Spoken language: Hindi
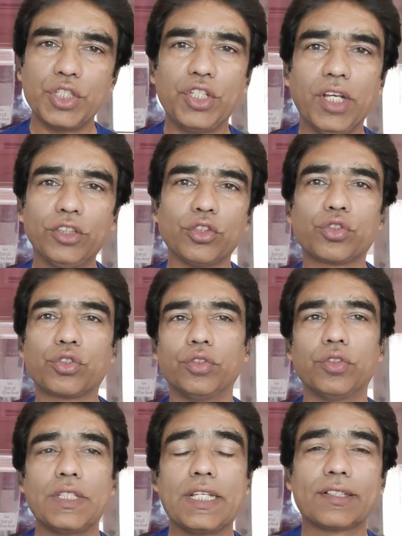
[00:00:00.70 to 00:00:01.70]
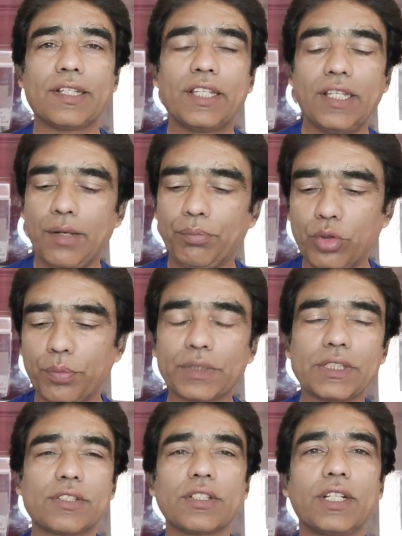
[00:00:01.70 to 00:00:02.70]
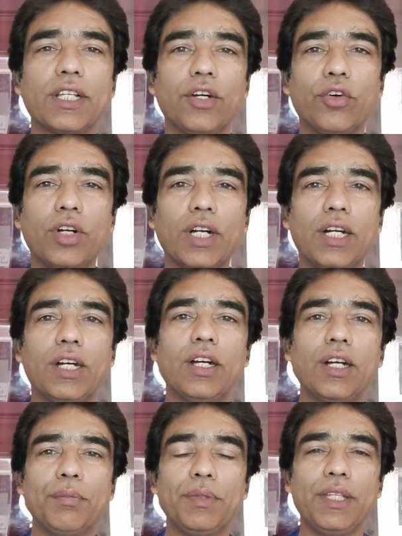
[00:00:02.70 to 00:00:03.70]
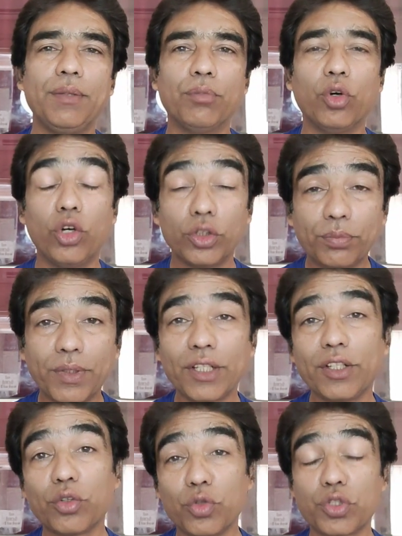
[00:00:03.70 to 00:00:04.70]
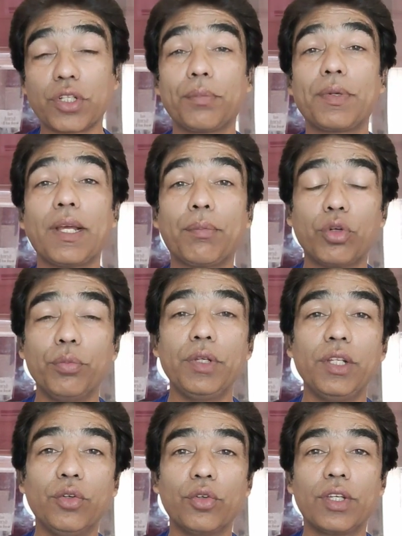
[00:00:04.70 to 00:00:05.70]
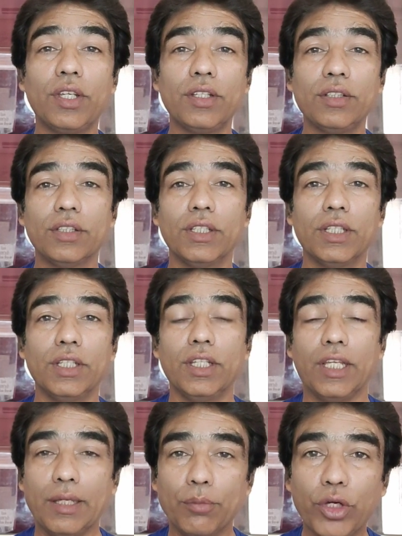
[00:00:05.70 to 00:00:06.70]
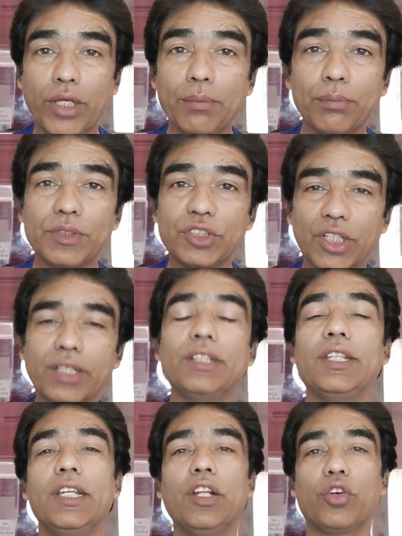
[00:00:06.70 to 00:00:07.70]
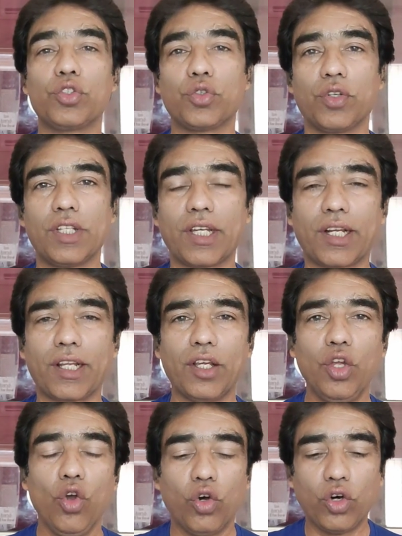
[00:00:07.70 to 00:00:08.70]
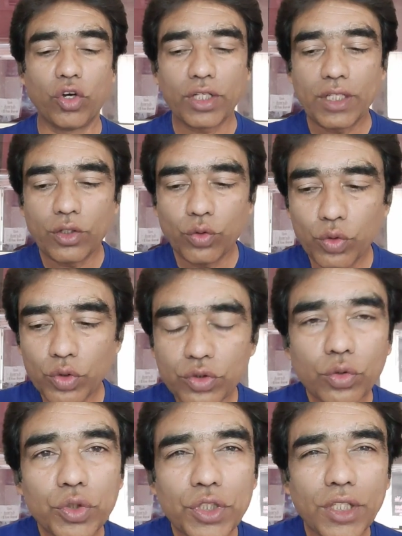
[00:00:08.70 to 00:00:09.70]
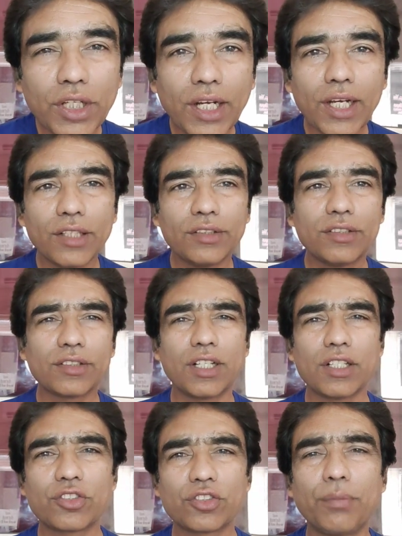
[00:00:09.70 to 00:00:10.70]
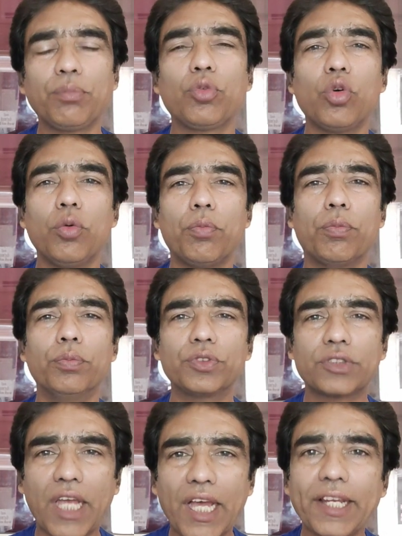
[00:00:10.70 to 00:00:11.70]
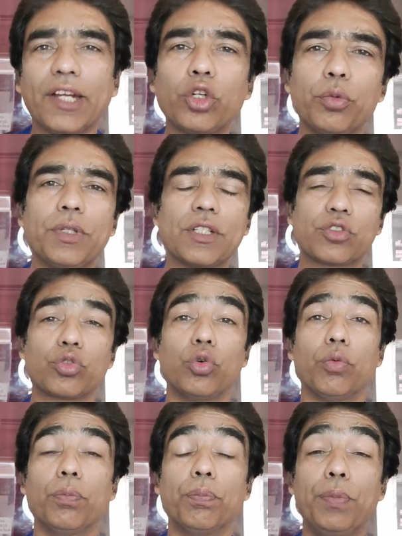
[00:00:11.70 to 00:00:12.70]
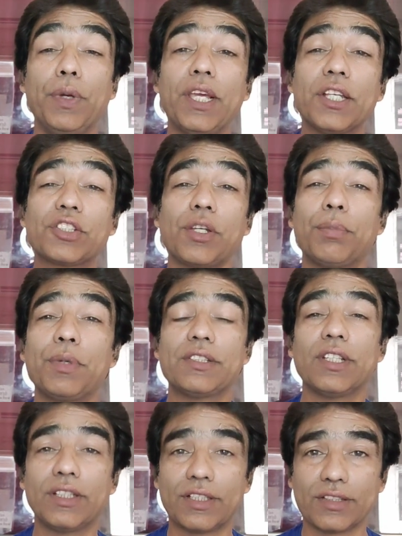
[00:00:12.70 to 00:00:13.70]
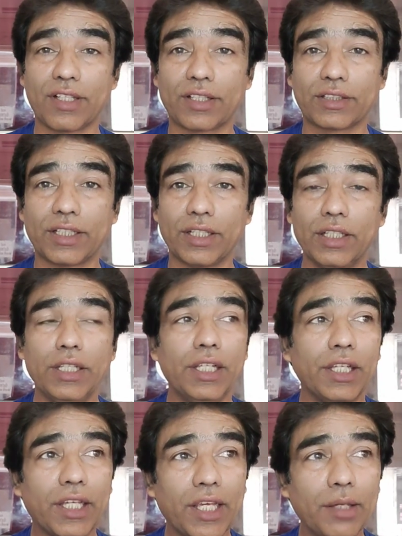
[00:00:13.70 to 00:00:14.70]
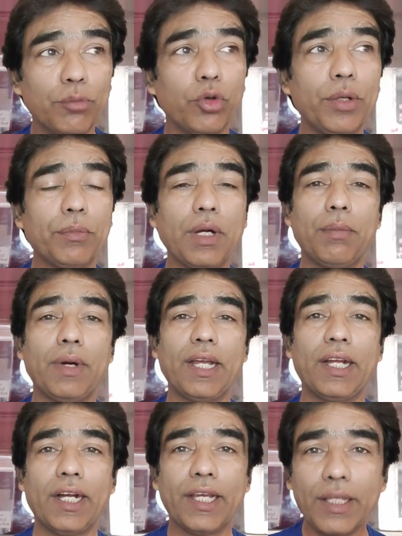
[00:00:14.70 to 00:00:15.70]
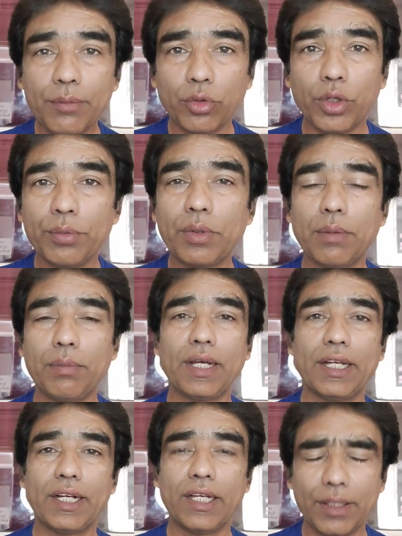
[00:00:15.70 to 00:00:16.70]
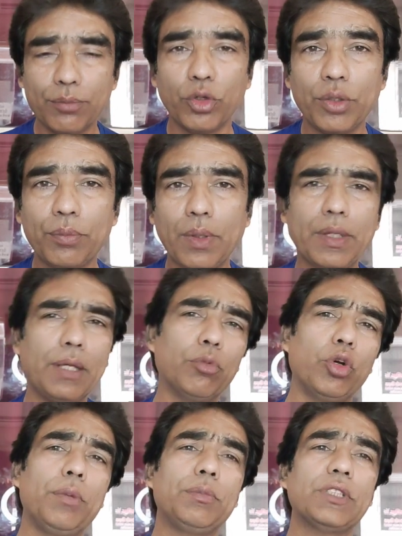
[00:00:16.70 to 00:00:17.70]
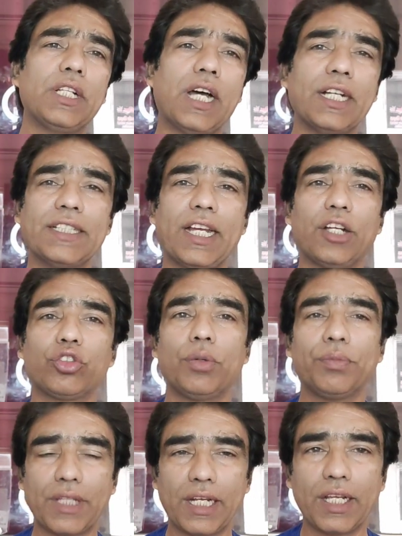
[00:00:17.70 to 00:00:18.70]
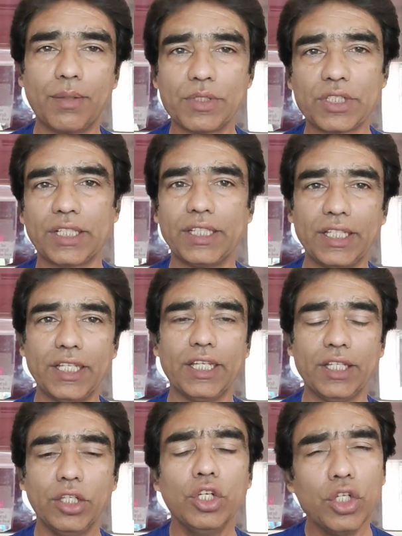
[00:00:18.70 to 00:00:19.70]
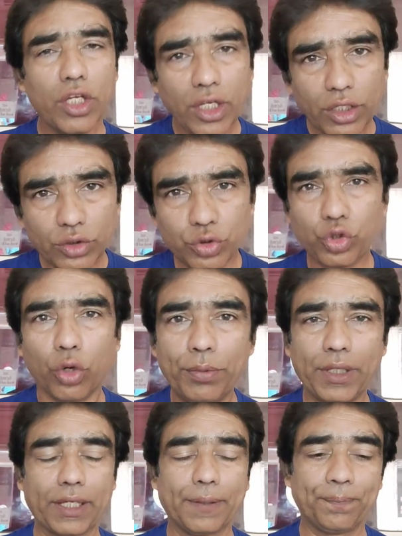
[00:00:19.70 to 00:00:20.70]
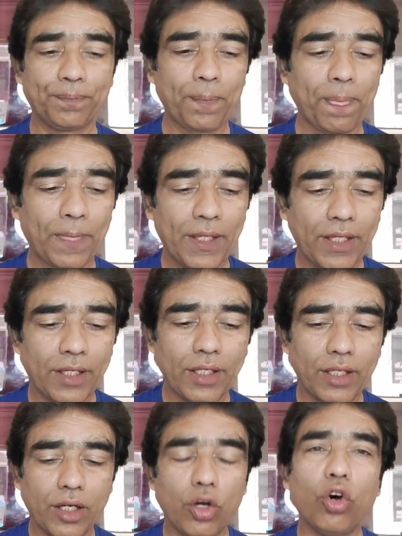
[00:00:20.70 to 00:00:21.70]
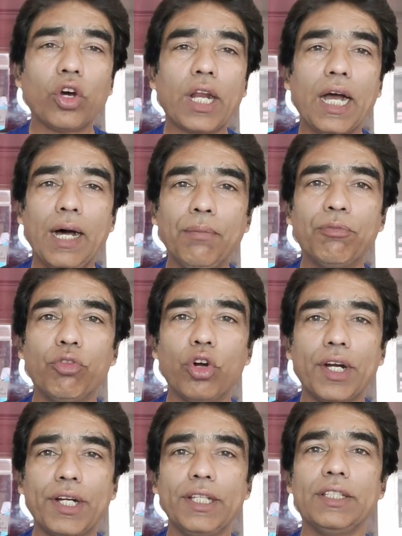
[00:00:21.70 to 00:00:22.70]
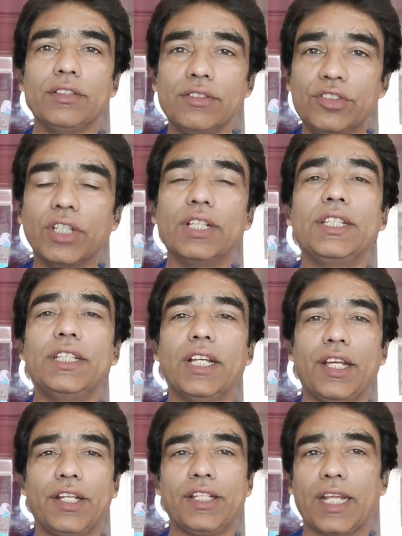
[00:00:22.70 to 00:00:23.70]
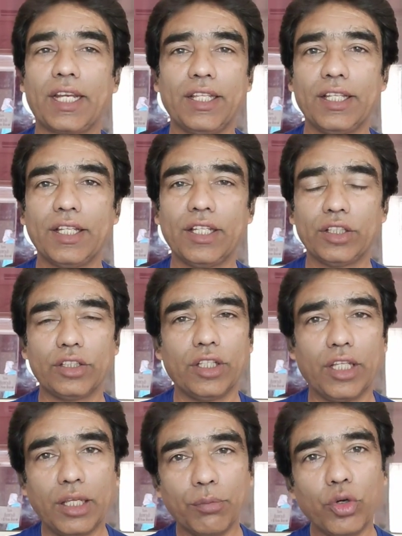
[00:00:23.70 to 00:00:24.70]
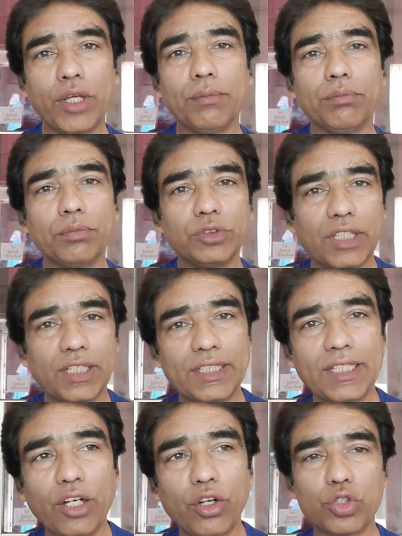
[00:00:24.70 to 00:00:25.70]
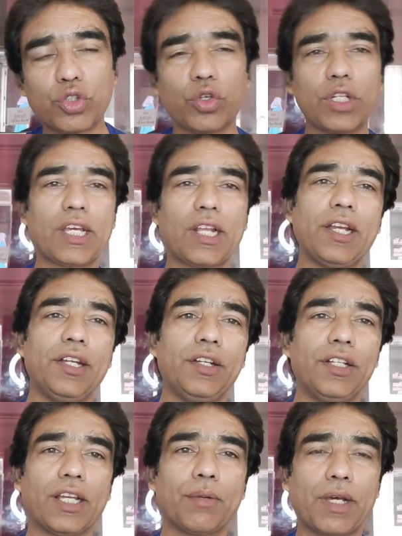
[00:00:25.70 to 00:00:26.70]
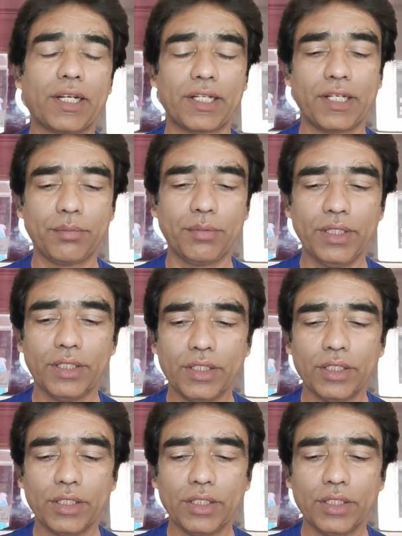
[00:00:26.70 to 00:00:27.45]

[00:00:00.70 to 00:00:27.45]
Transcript: जी हाँ दोस्तों जैसा कि आपको पता चल गया होगा अभी बहुत बड़ी खुशखबरी आपको मिली होगी हिमो हिम जल्दी ही लॉन्च होने जा रहा है और उस खुशी का जिसका सबको सारे एटोमियंस को बेसब्री से इंतज़ार था कि हिमो हिम कब आएगा हिमो हिम कब आएगा हिमो हिम कब हिमो हिम आ जाएगा तो हम तहलका मचा देंगे जो भी है और अब वो घड़ी जल्दी ही आने जा रही है हिमो हिम जल्दी ही लॉन्च होने जा रहा है इंडिया के मार्केट में